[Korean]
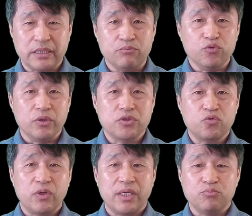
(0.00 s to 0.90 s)
자,
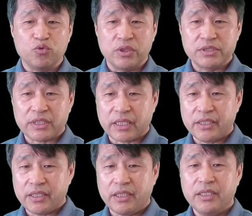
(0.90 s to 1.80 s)
무엇과 무엇
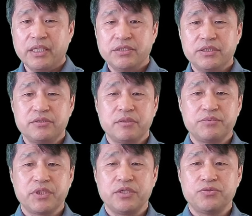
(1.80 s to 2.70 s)
사이에
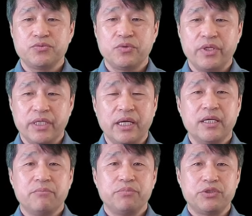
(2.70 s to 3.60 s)
직접적인 충돌이냐
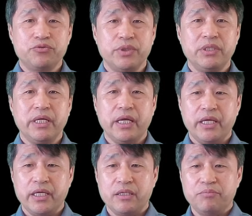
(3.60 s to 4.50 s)
between
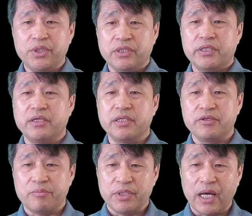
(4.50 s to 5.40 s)
A and B 이렇게
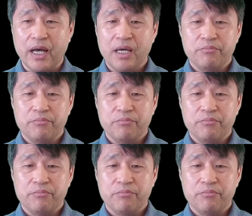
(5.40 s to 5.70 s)
연결됩니다.